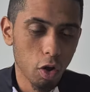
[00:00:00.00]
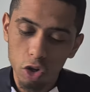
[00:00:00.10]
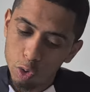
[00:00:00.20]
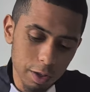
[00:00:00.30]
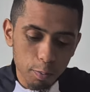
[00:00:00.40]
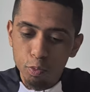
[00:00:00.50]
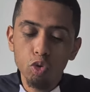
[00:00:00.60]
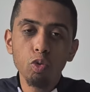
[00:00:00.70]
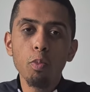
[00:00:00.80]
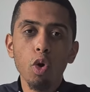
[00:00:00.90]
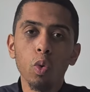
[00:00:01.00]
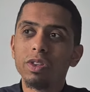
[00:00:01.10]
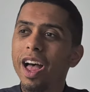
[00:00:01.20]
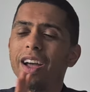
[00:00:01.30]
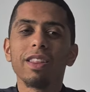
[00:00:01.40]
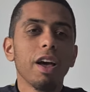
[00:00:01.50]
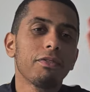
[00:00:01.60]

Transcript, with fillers: ensuite double contact,